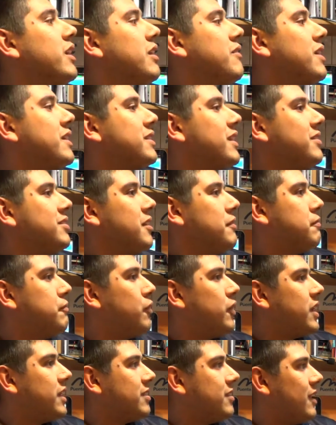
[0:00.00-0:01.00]
Es bastante
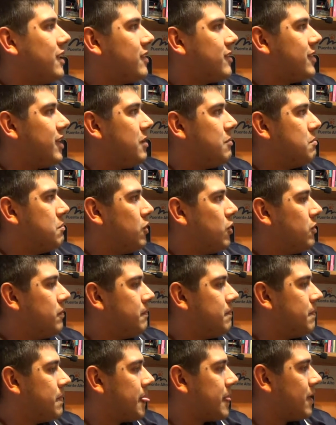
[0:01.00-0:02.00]
fuerte el sismo.
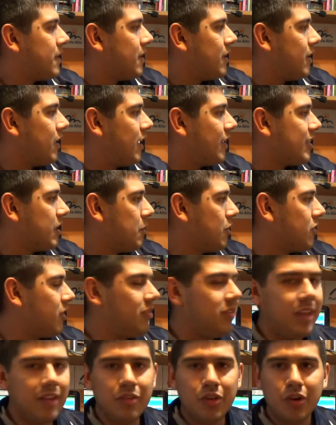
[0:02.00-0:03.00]
Estamos
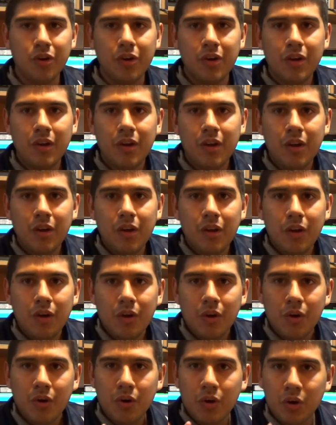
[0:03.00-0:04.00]
sintiendo
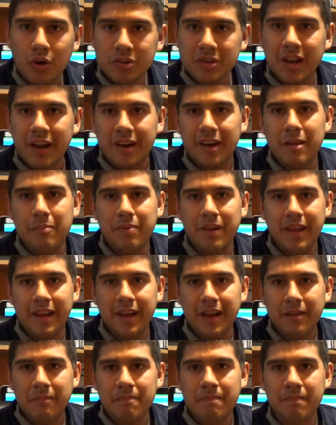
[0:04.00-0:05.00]
otra
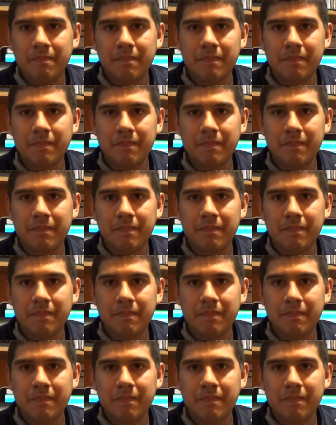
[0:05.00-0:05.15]
réplica.